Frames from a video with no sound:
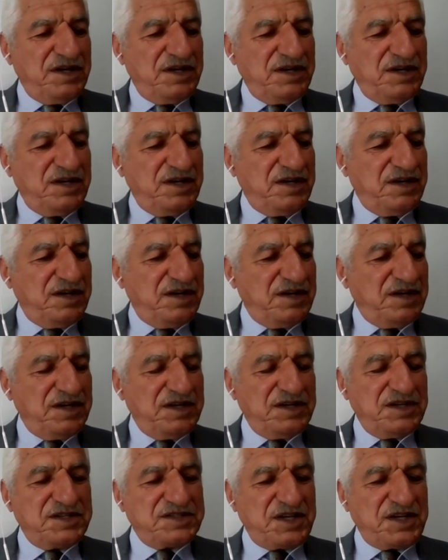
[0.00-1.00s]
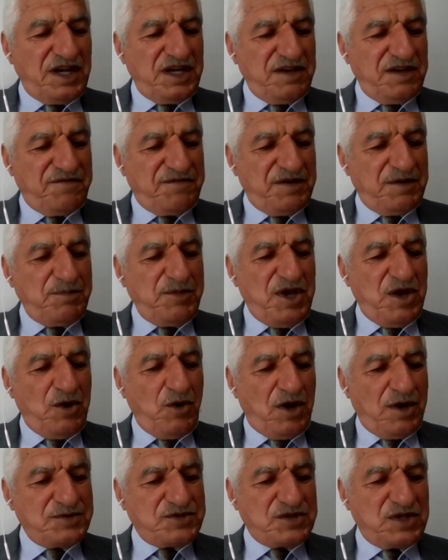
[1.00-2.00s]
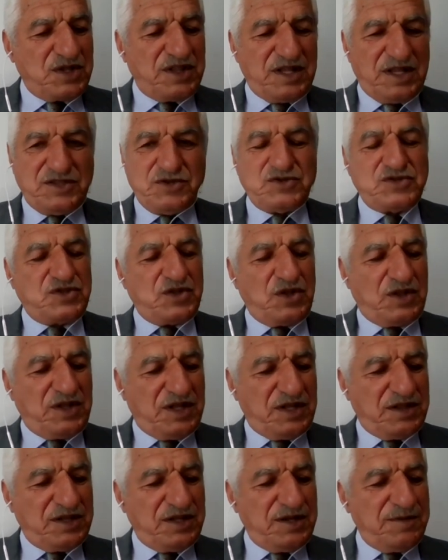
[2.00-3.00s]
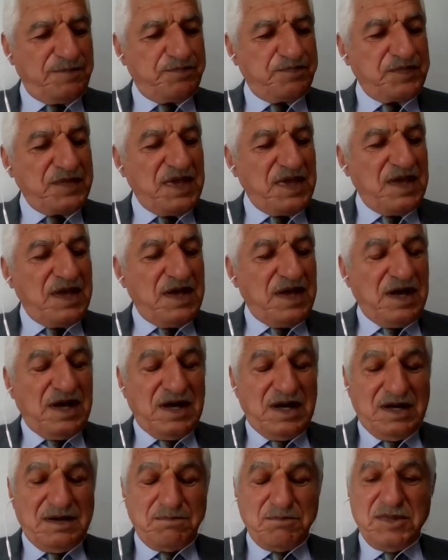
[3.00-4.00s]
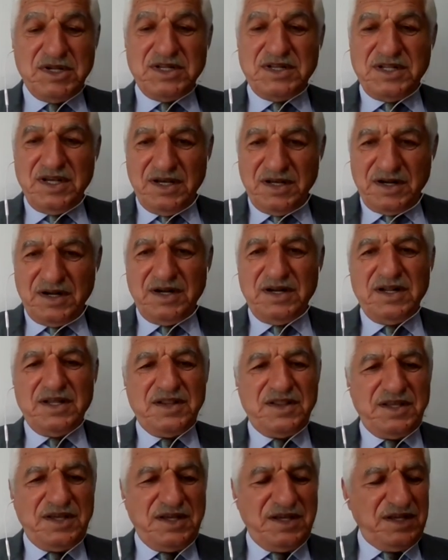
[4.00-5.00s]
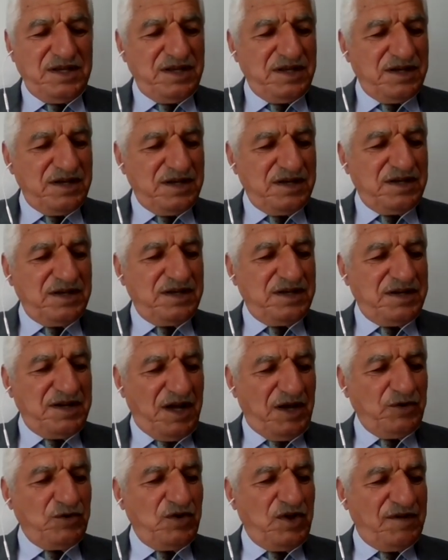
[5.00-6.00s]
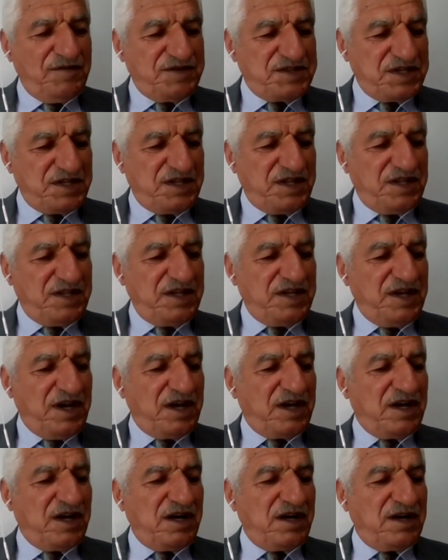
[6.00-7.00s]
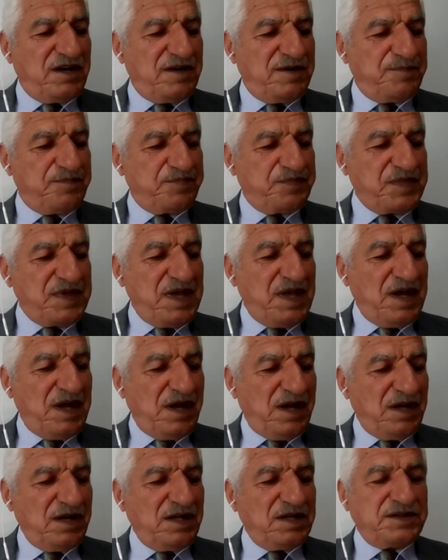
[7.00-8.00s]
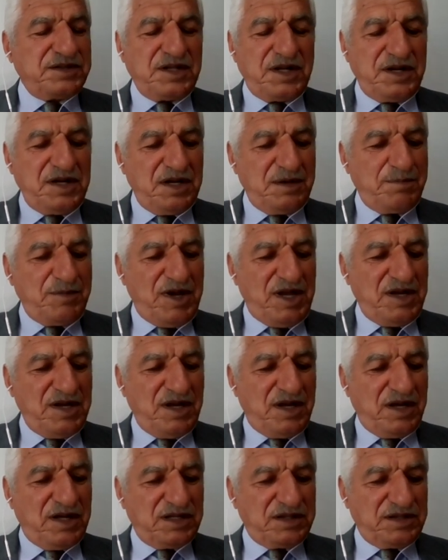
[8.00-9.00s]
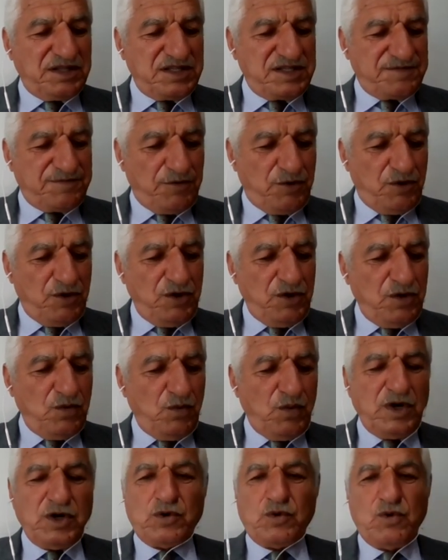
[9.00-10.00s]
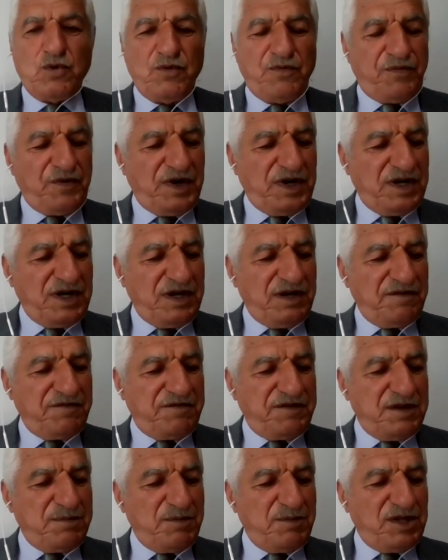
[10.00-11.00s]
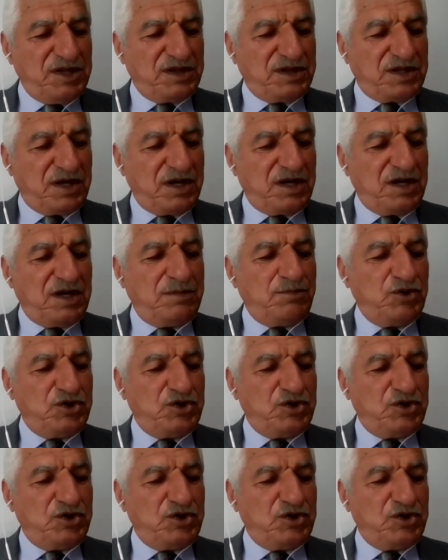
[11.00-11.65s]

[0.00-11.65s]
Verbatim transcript: آه، صحيفه 135 36 اما الدير الذي نحن الان في صدده يقع على الطريق بين قطسفون والكوفة في منطقة